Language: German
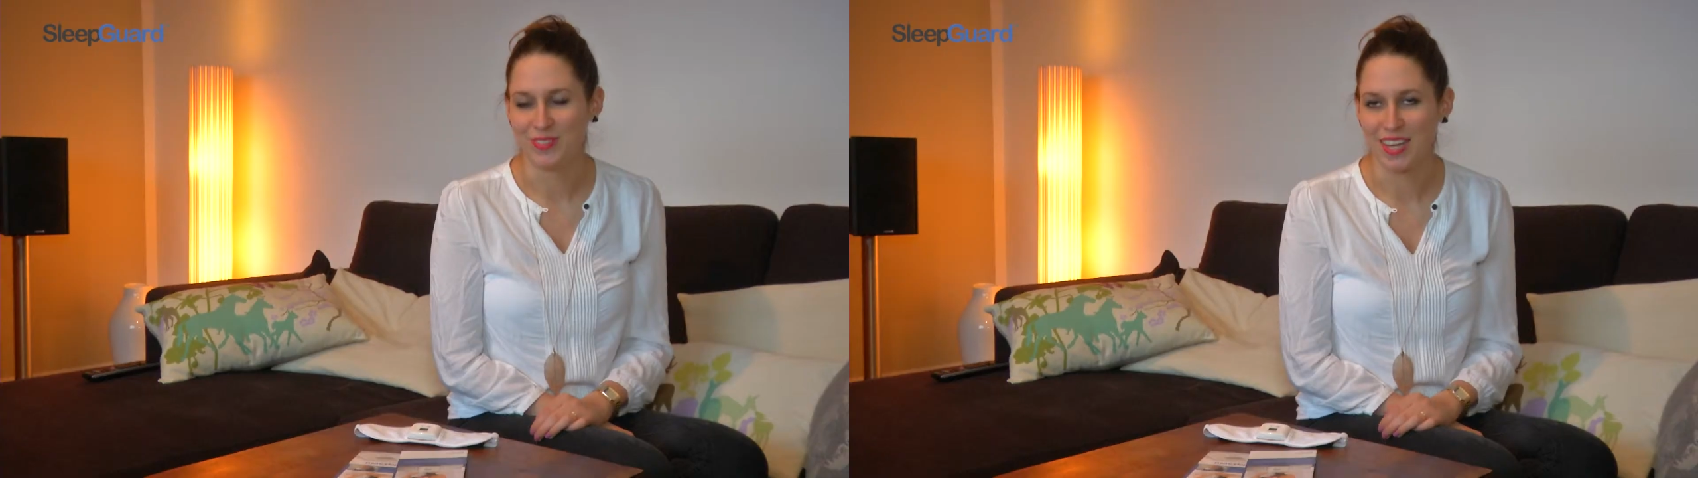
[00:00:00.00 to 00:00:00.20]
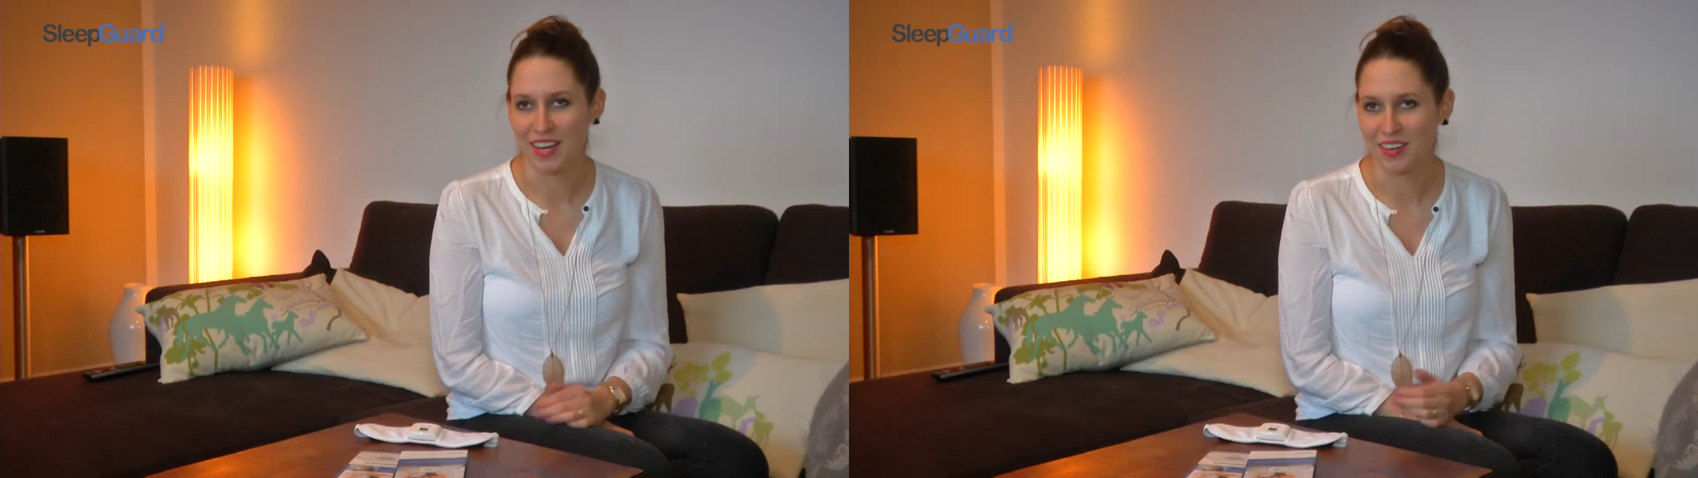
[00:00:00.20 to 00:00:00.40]

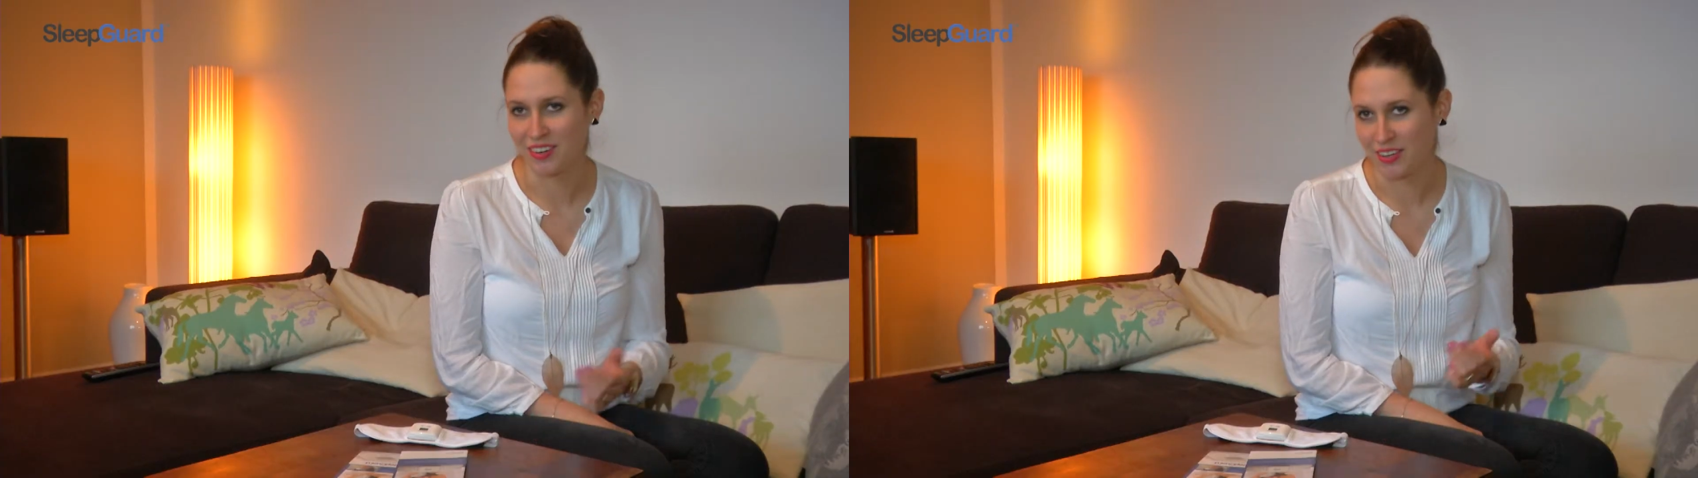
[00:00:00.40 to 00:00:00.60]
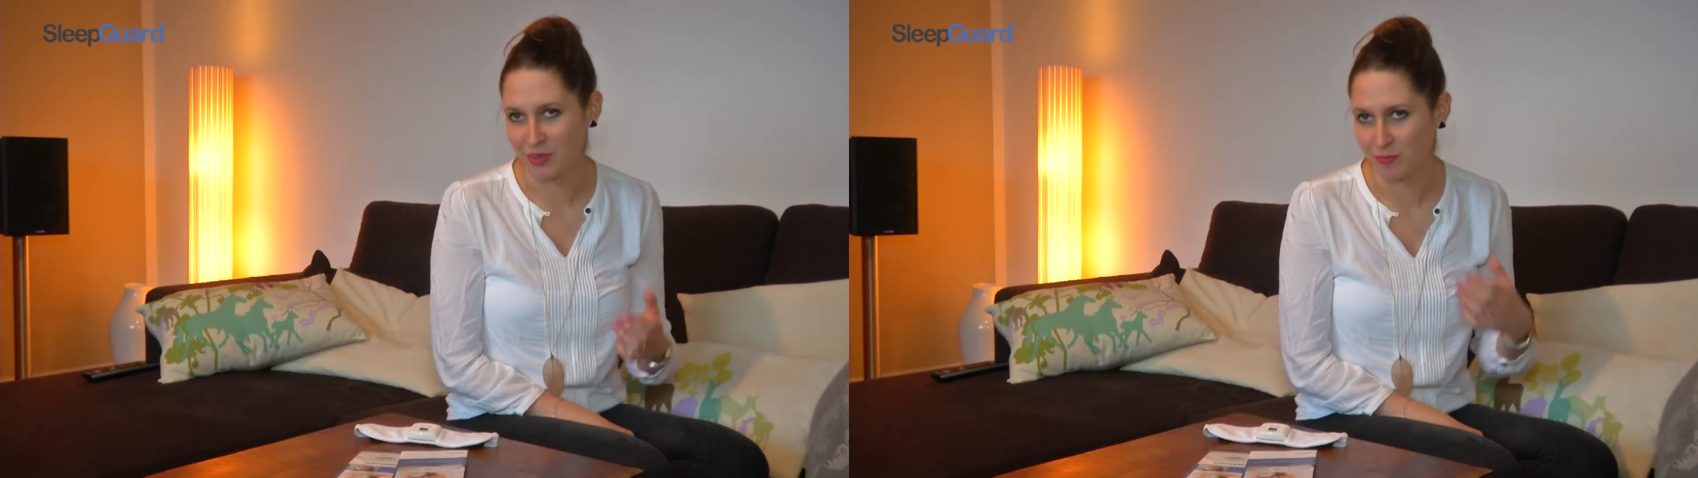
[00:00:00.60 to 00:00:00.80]
Dann
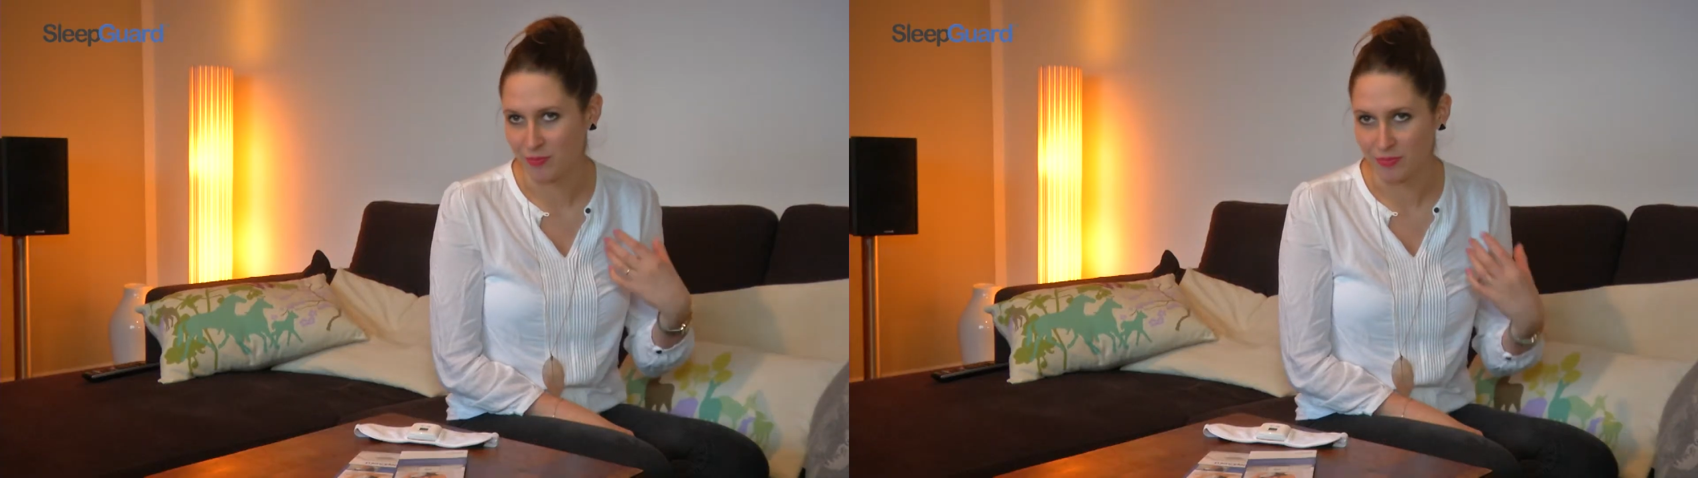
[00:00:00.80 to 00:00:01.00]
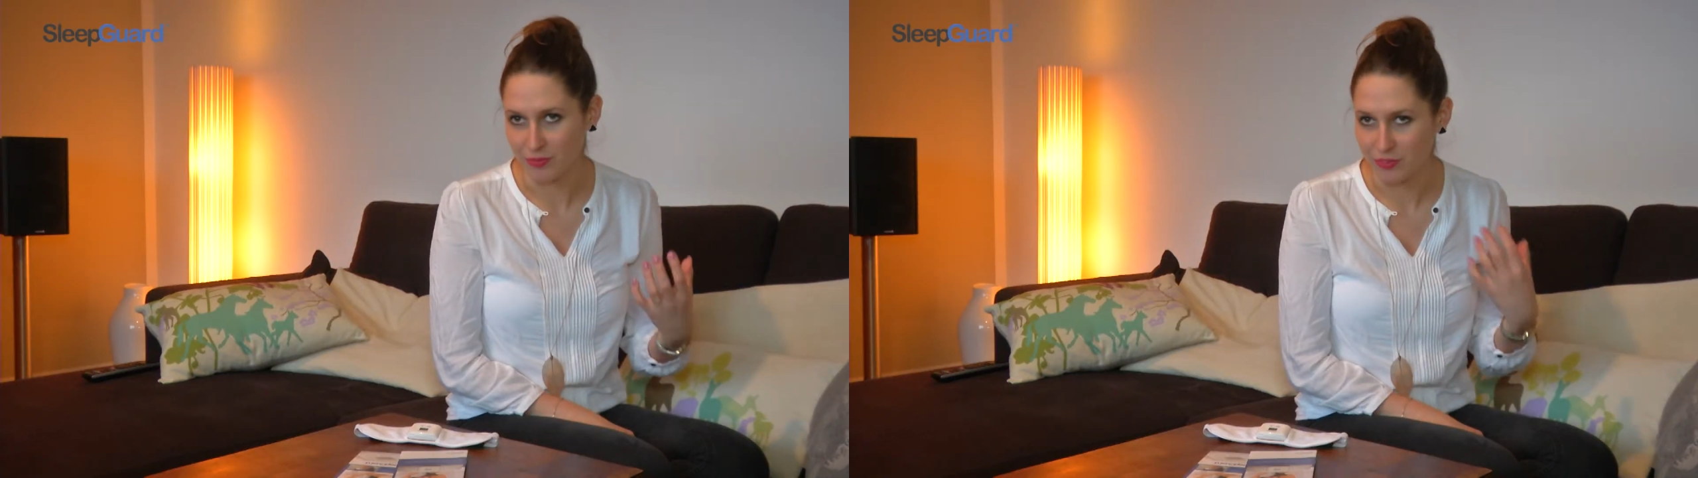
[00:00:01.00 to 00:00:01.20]

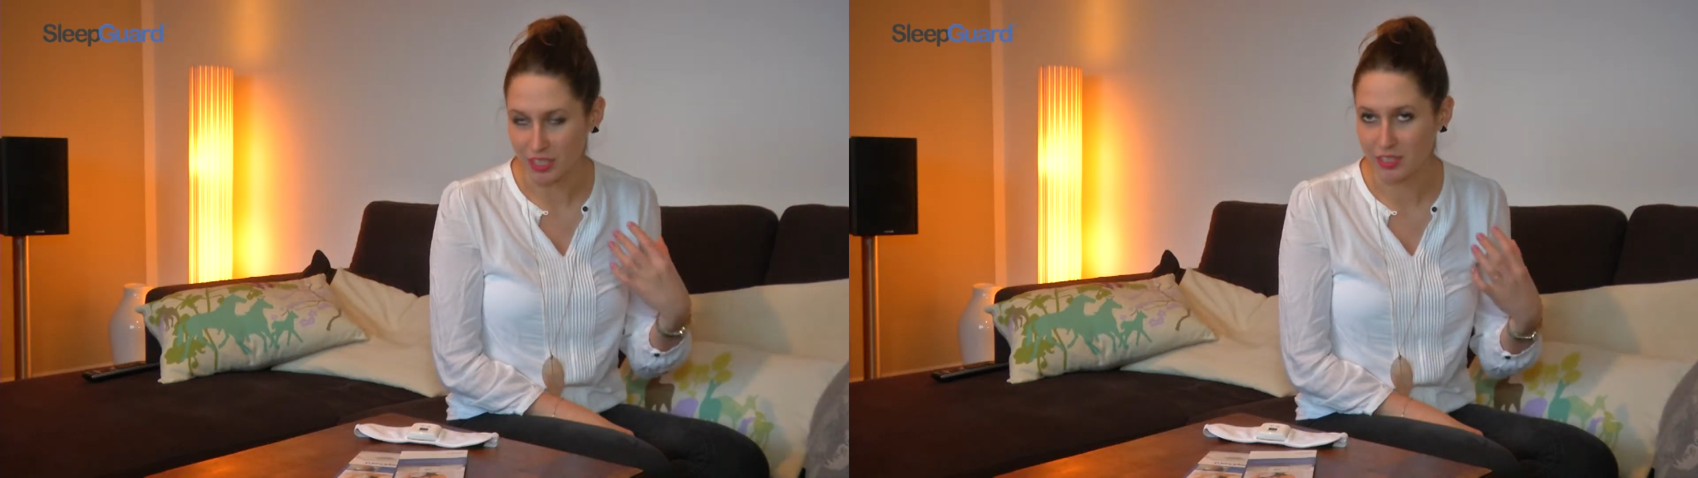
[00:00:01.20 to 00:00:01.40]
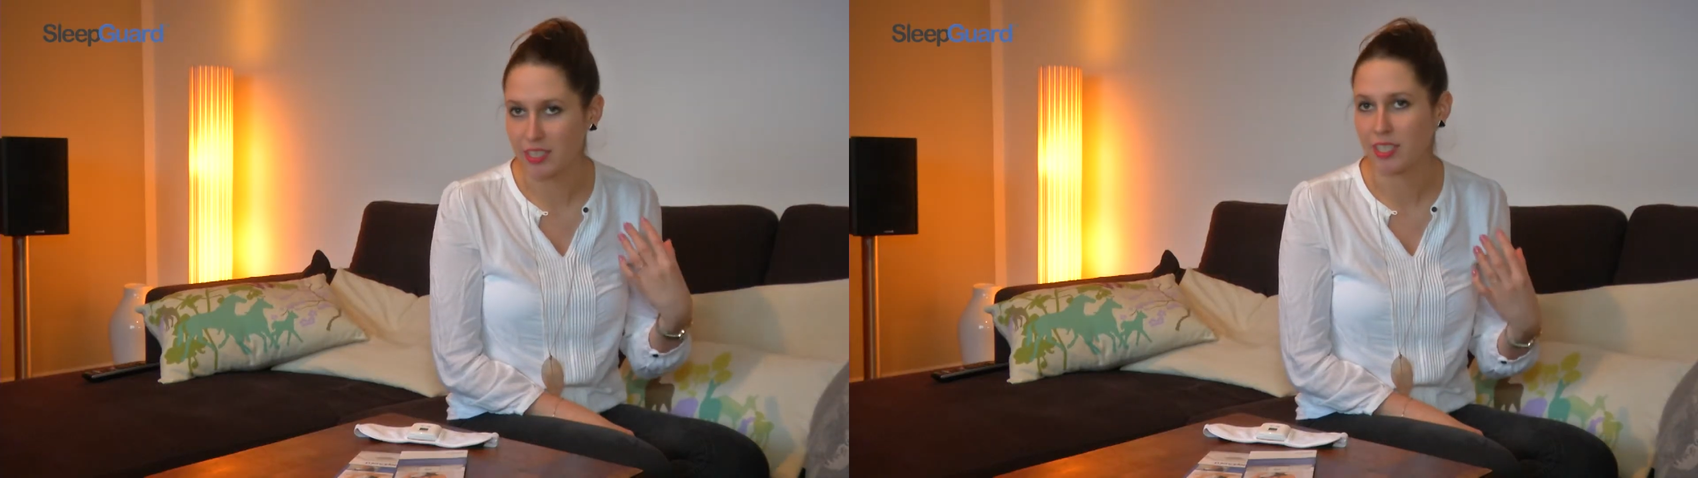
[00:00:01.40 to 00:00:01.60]
ähm,
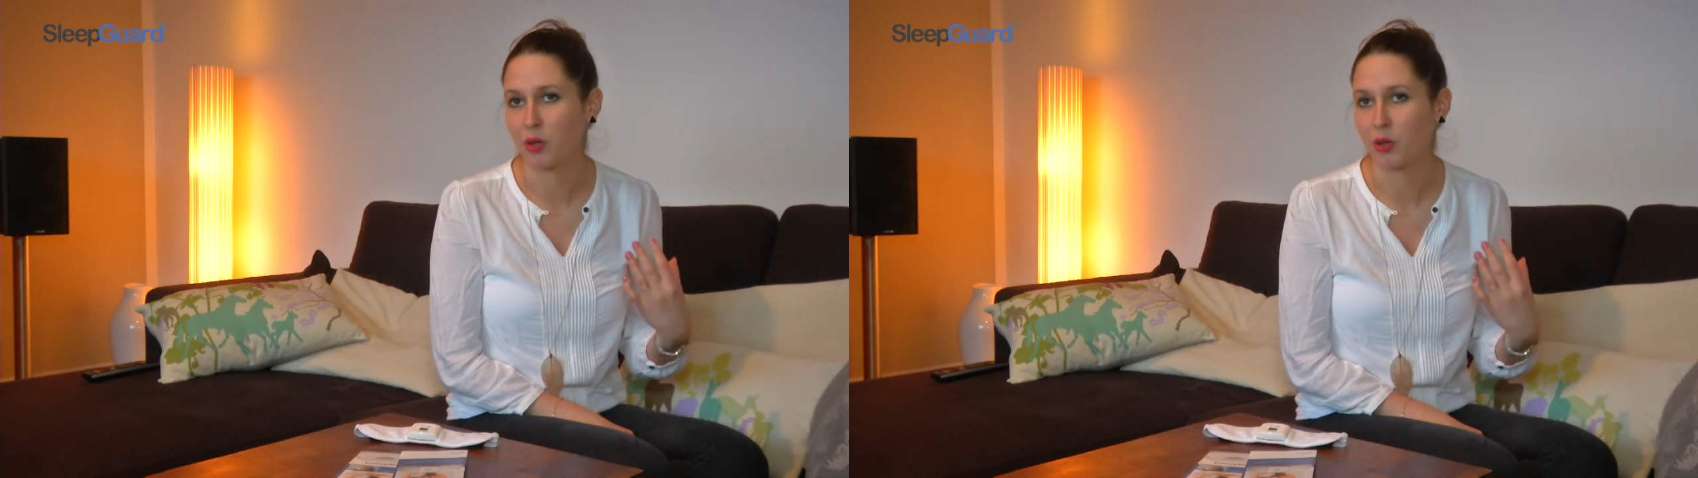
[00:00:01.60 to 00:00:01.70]
trainiert